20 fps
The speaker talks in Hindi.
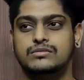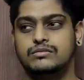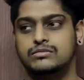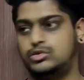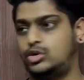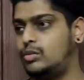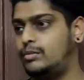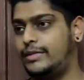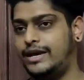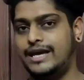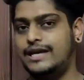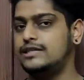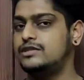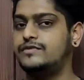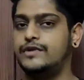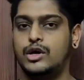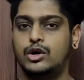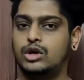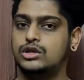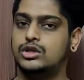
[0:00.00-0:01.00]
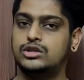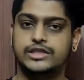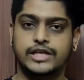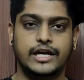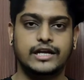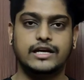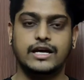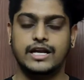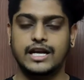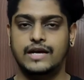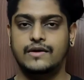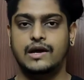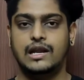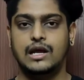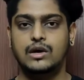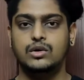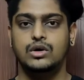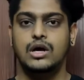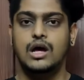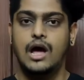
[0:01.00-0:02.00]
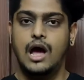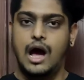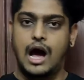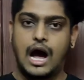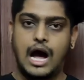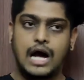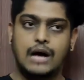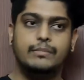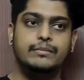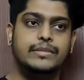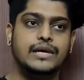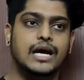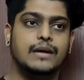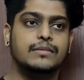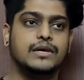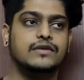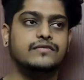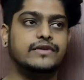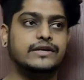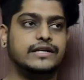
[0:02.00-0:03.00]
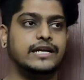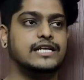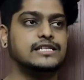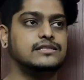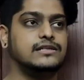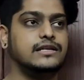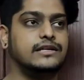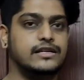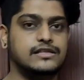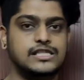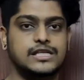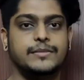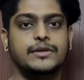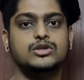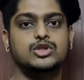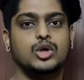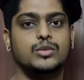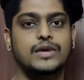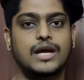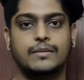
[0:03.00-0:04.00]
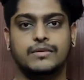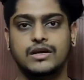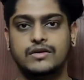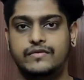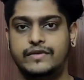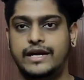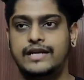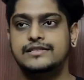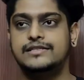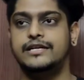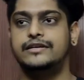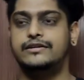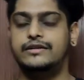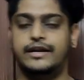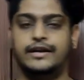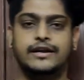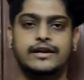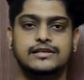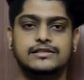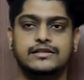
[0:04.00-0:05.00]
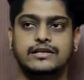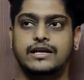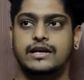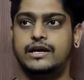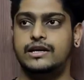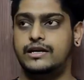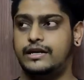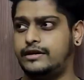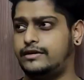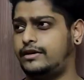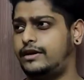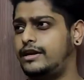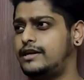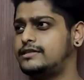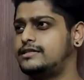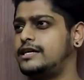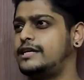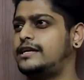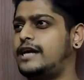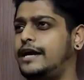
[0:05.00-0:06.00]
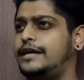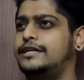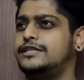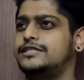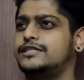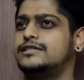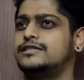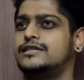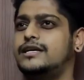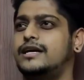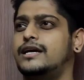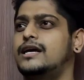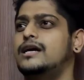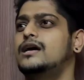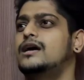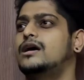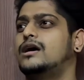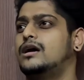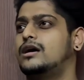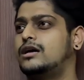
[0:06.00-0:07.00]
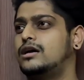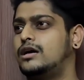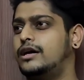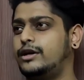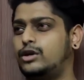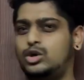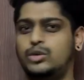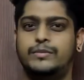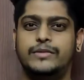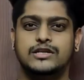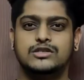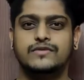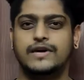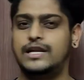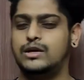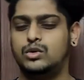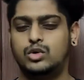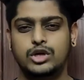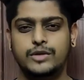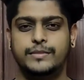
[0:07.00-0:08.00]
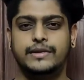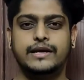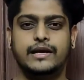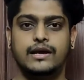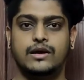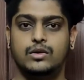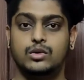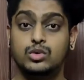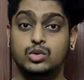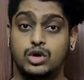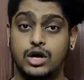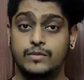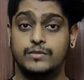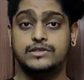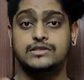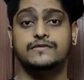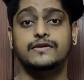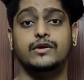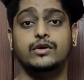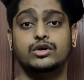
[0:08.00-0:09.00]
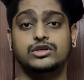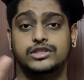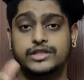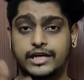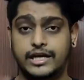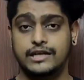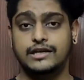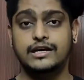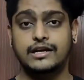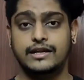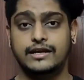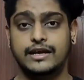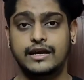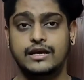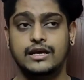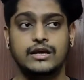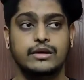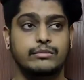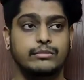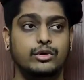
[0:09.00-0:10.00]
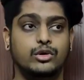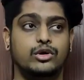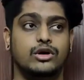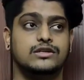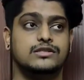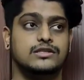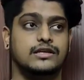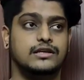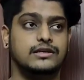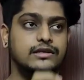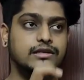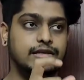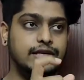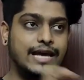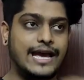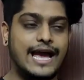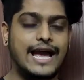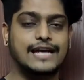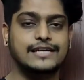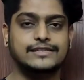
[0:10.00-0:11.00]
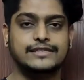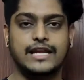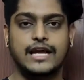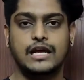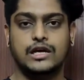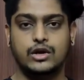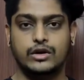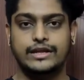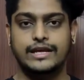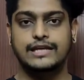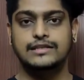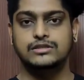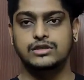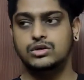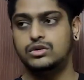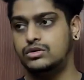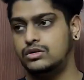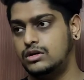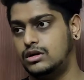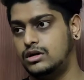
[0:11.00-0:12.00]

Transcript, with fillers: तो मैं इस वीडियो को तो शेयर करने वाला हूँ आप भी आपके फिटनेस इंडस्ट्री में जो भी आपके फ्रेंड्स है ट्रेनर्स है ट्रेनर्स है डाइटिशियंस है इक्विपमेंट्स वाले कोई भी है उनको आप इस वीडियो को शेयर करिए बिकॉज ये हैश और ये जो